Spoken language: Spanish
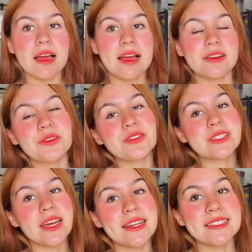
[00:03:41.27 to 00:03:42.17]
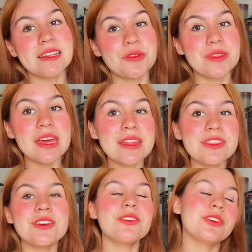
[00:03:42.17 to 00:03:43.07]
Algunos se han estado
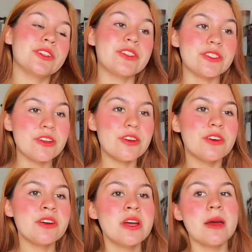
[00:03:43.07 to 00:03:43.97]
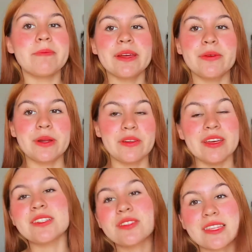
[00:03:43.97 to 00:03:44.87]
dando, otros no, pero bueno, de
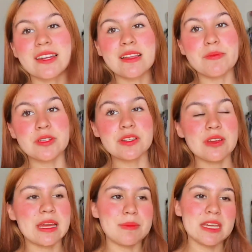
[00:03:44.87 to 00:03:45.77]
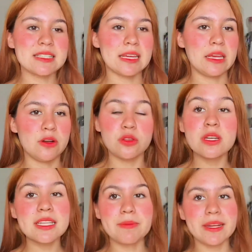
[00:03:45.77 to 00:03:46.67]
eso se trata el proceso. Hay gemillas que no
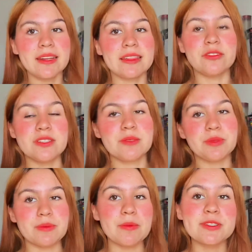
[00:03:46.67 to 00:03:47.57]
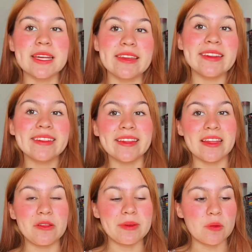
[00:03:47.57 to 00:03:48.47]
todos germinan, entonces pues vamos a ir
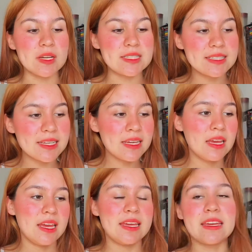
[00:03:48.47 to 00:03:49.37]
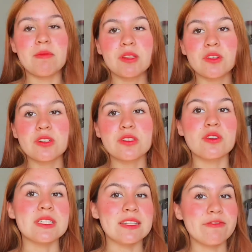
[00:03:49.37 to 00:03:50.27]
intentando ver cuáles sí y qué métodos
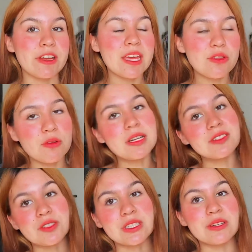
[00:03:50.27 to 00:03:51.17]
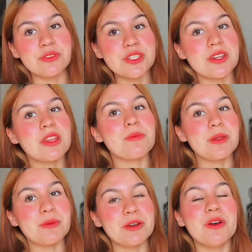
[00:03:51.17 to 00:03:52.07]
nos están fallando y cuáles nos están funcionando.
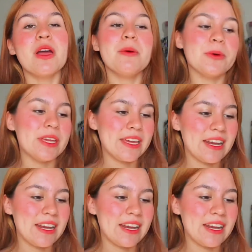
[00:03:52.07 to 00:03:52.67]
Pero bueno, voy a ir